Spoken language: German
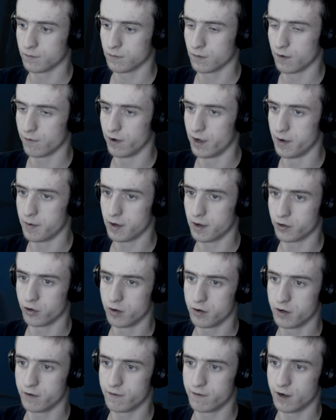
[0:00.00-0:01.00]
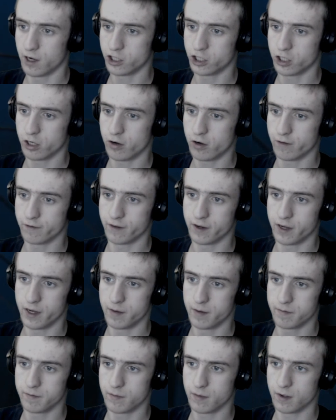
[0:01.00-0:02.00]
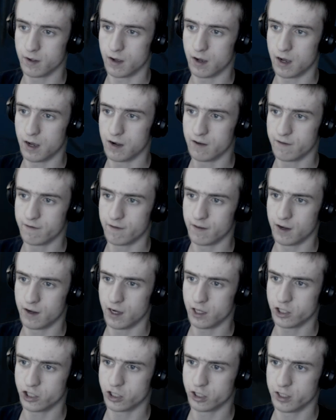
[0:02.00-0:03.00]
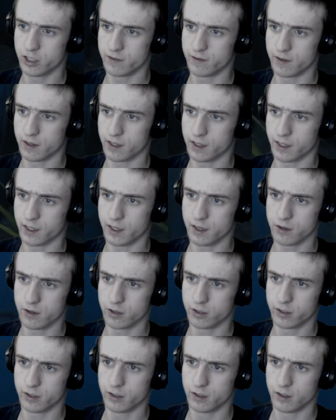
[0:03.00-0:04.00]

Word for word: Wir nehmen gerade noch eine Flasche auf. Wir nehmen alle Flaschen, die wir kriegen können.